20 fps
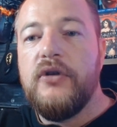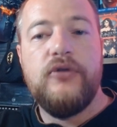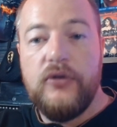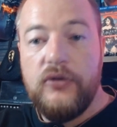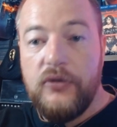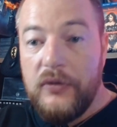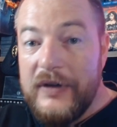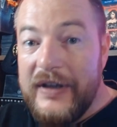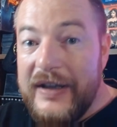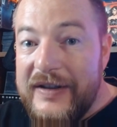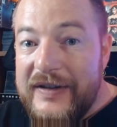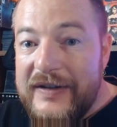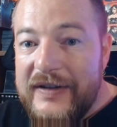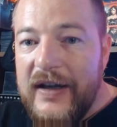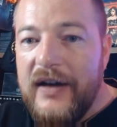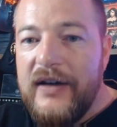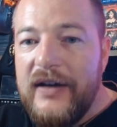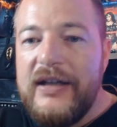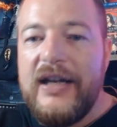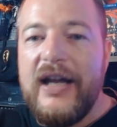sur son
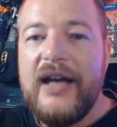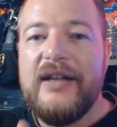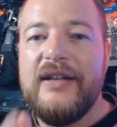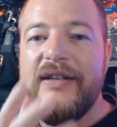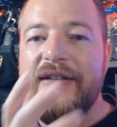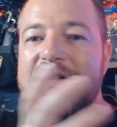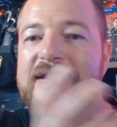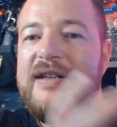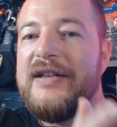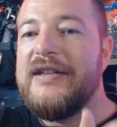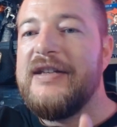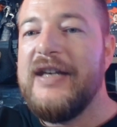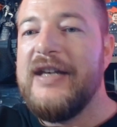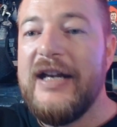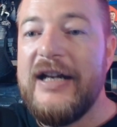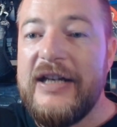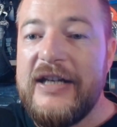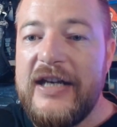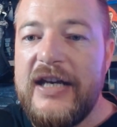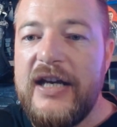destin, il a un destin qui
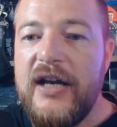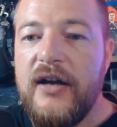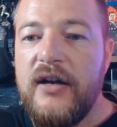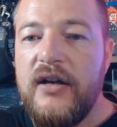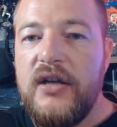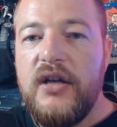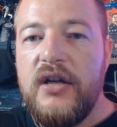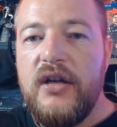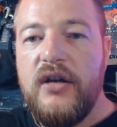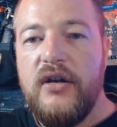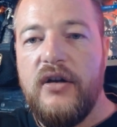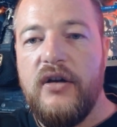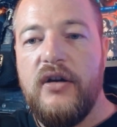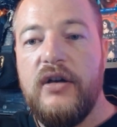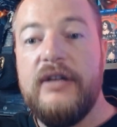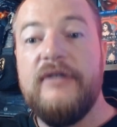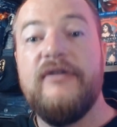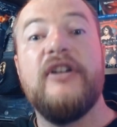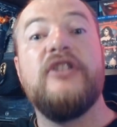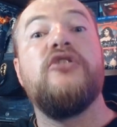est lié. Euh,
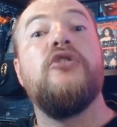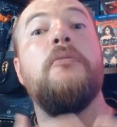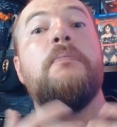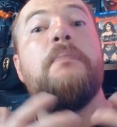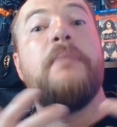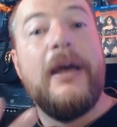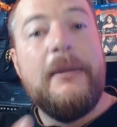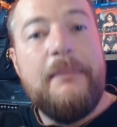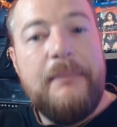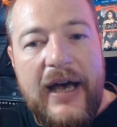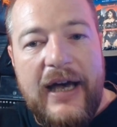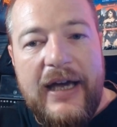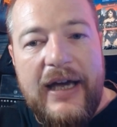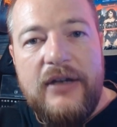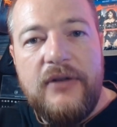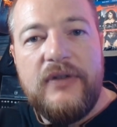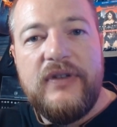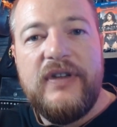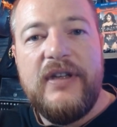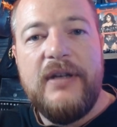il va se
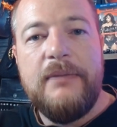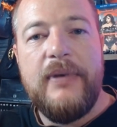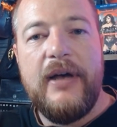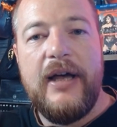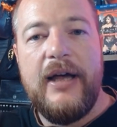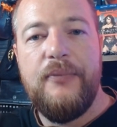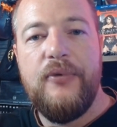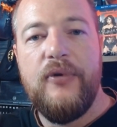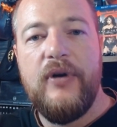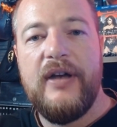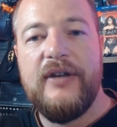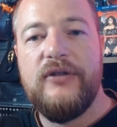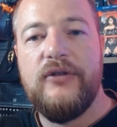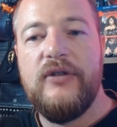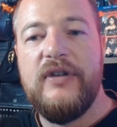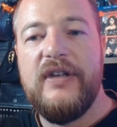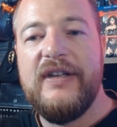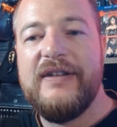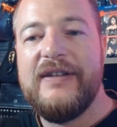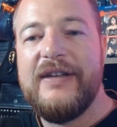préparer aussi par rapport à ce
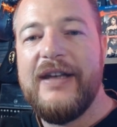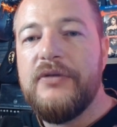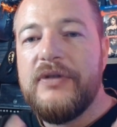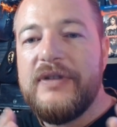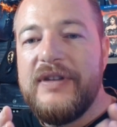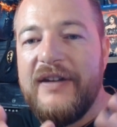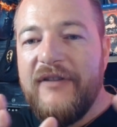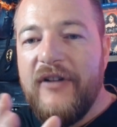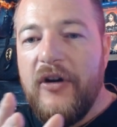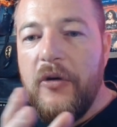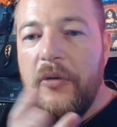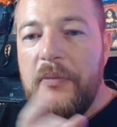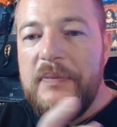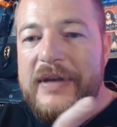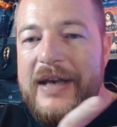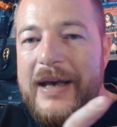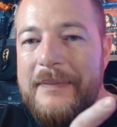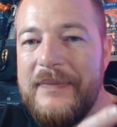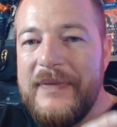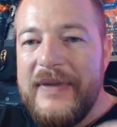destin, donc c'est vraiment
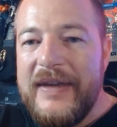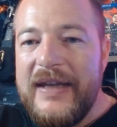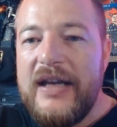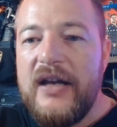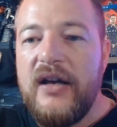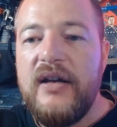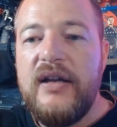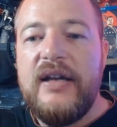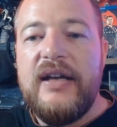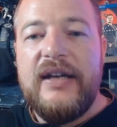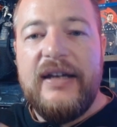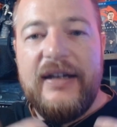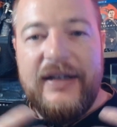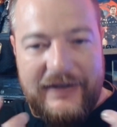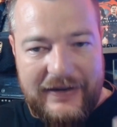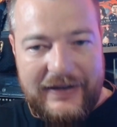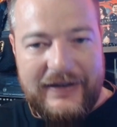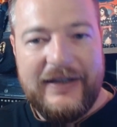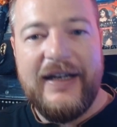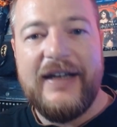bien mené et
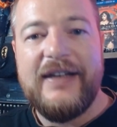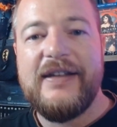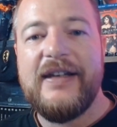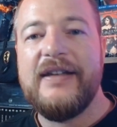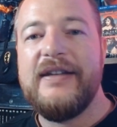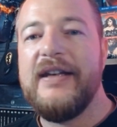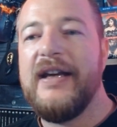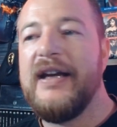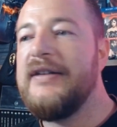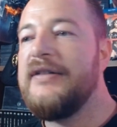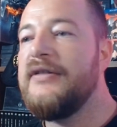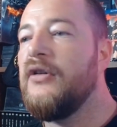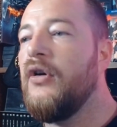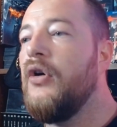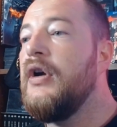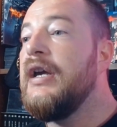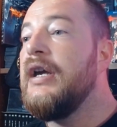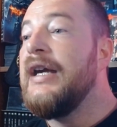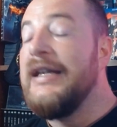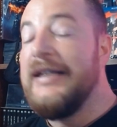c'est très intéressant.
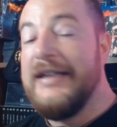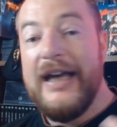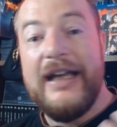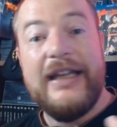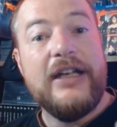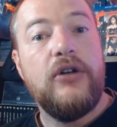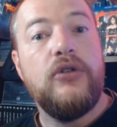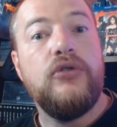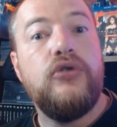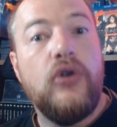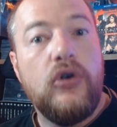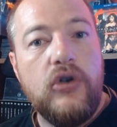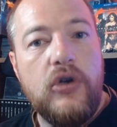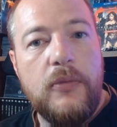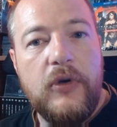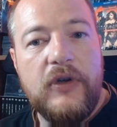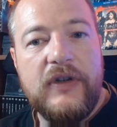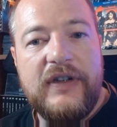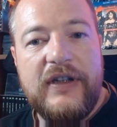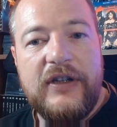Il y a des
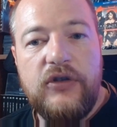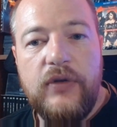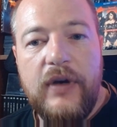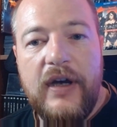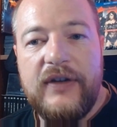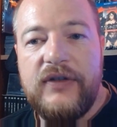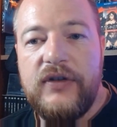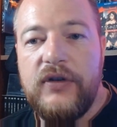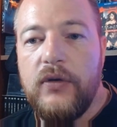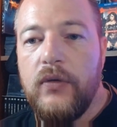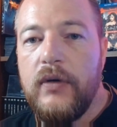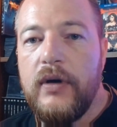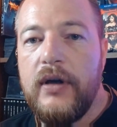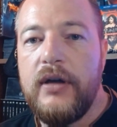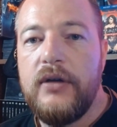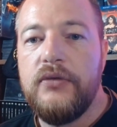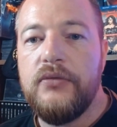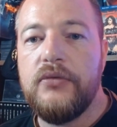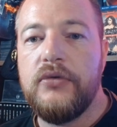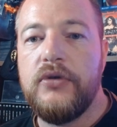retournements de situation,
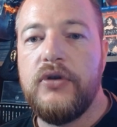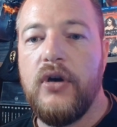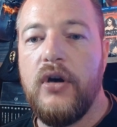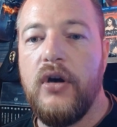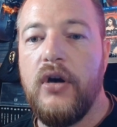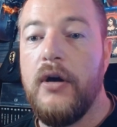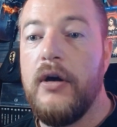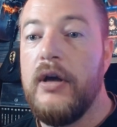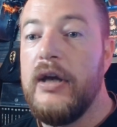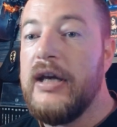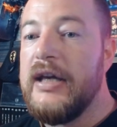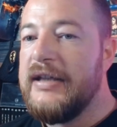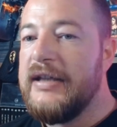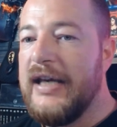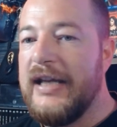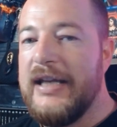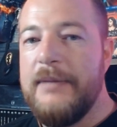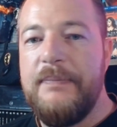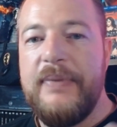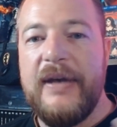hein, donc euh, il y
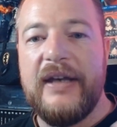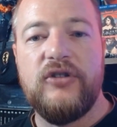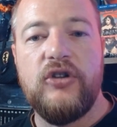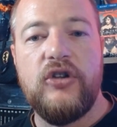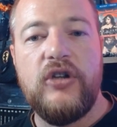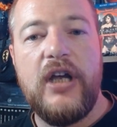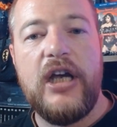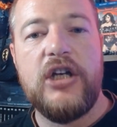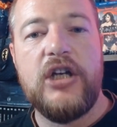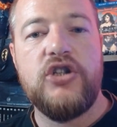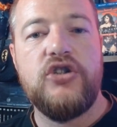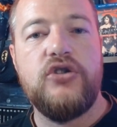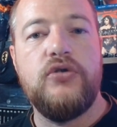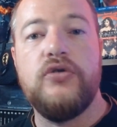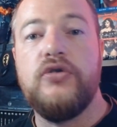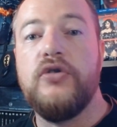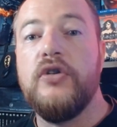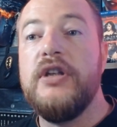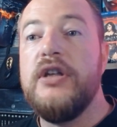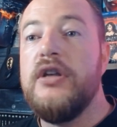a des personnages,
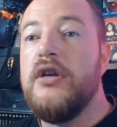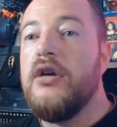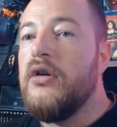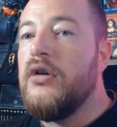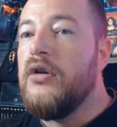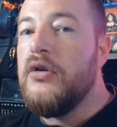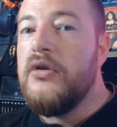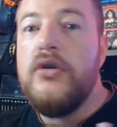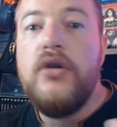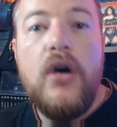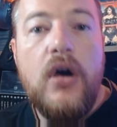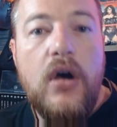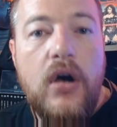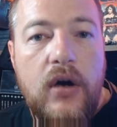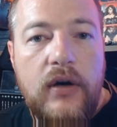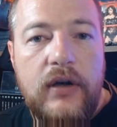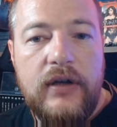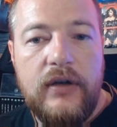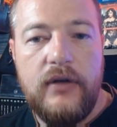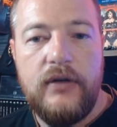tu te dis euh, non,